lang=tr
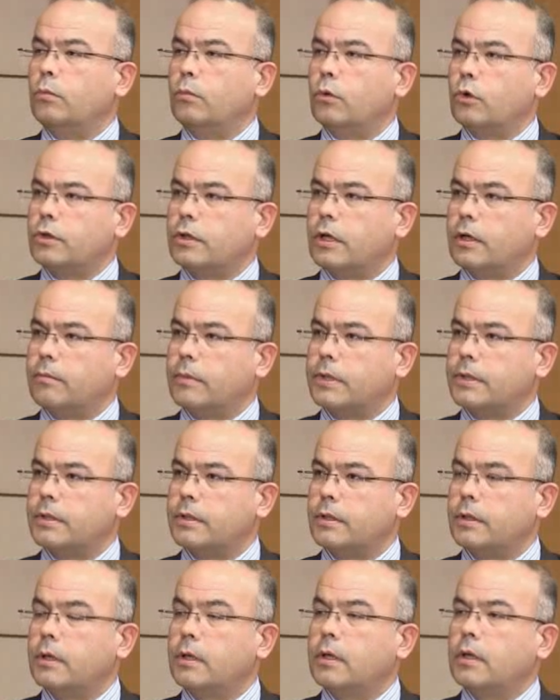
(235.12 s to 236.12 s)
doğum
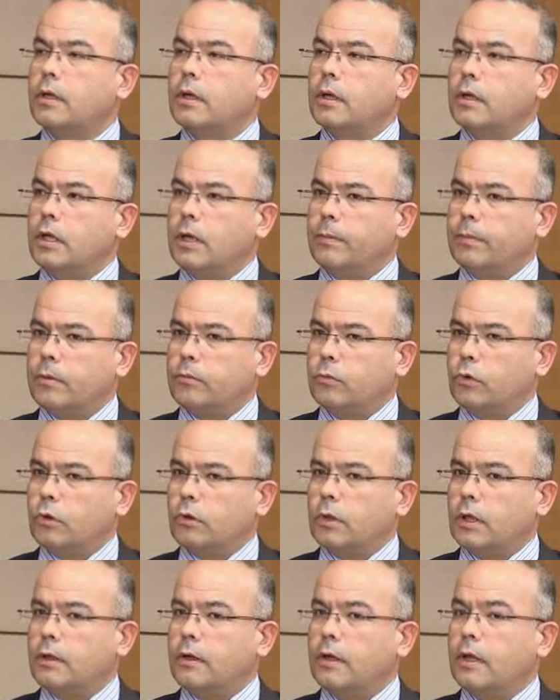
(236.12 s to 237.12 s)
borçlanması
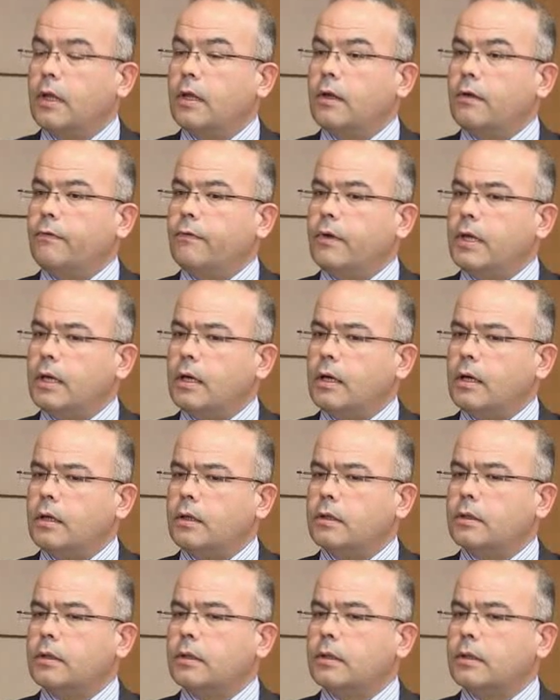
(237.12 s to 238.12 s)
yapamıyorlar.
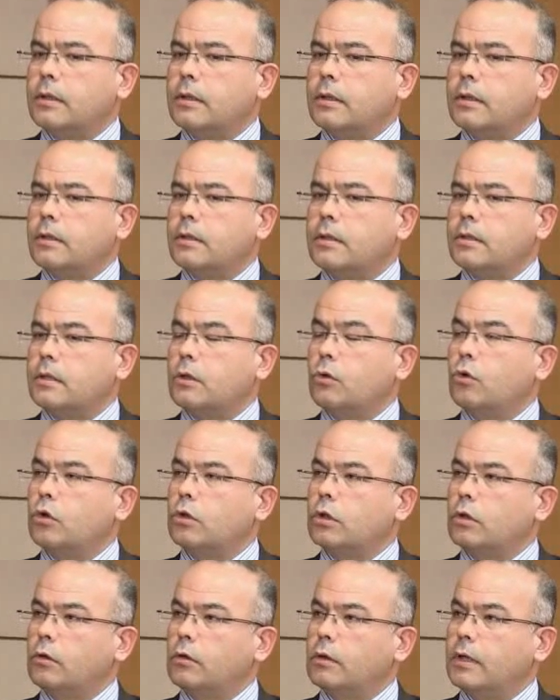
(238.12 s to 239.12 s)
Veya e,
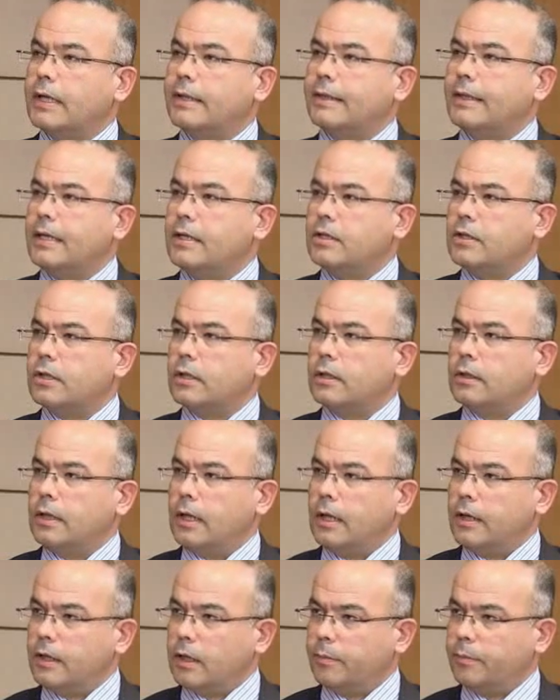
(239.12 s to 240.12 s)
sigortalı olarak
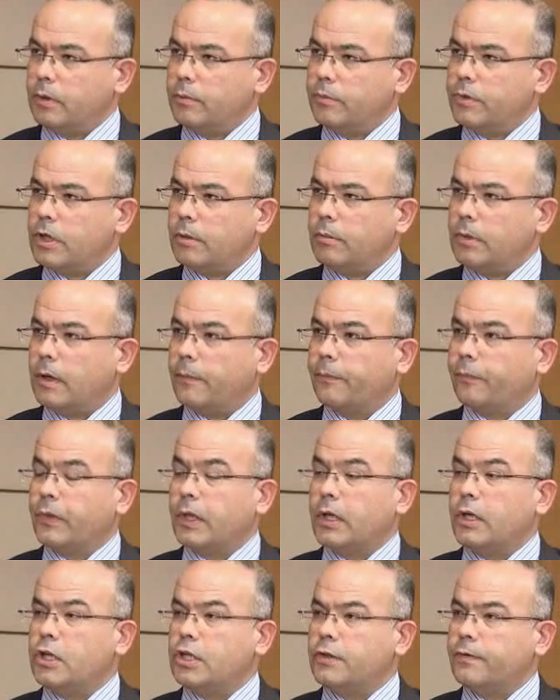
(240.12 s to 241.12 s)
tescilleri yapılmış ama
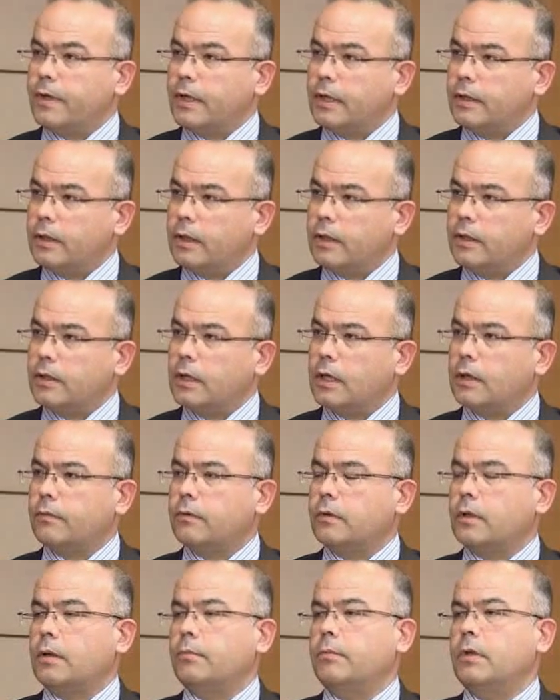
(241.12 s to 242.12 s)
işverenleri
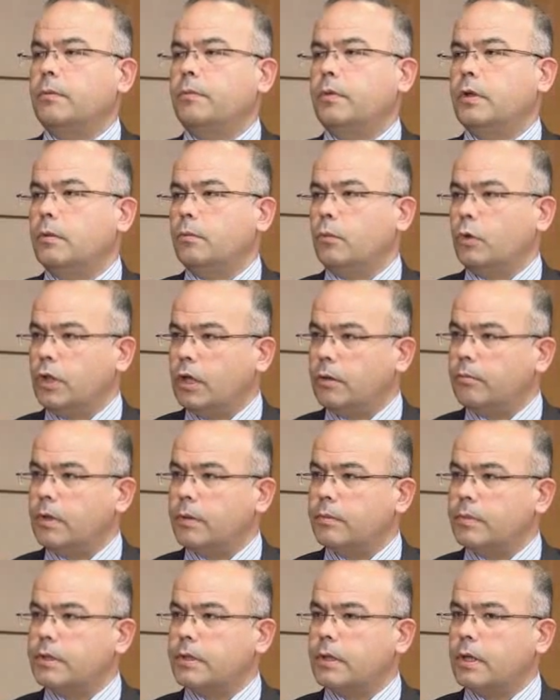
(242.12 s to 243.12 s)
tarafından bir prim
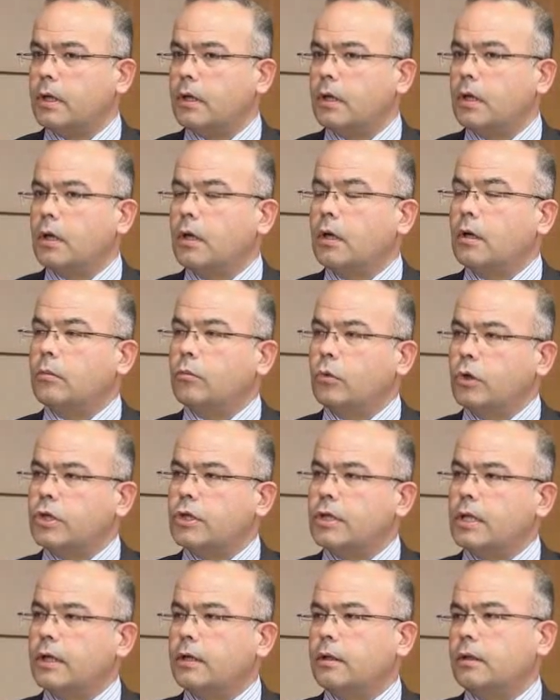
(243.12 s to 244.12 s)
ödenmemişse bu
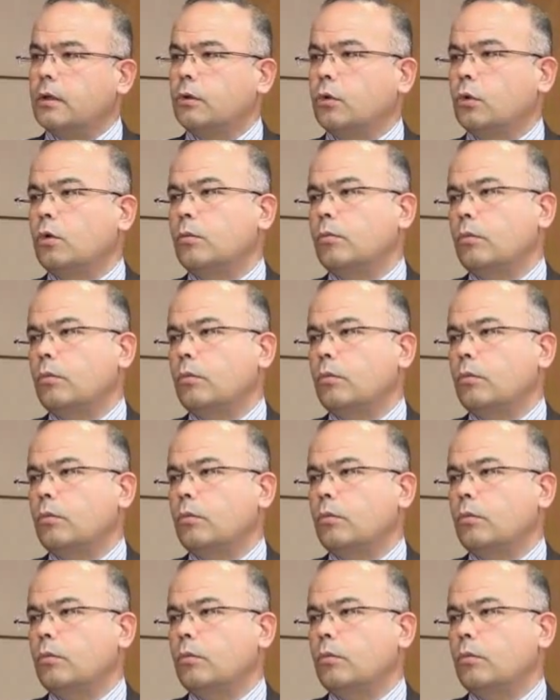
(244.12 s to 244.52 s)
kişilerin de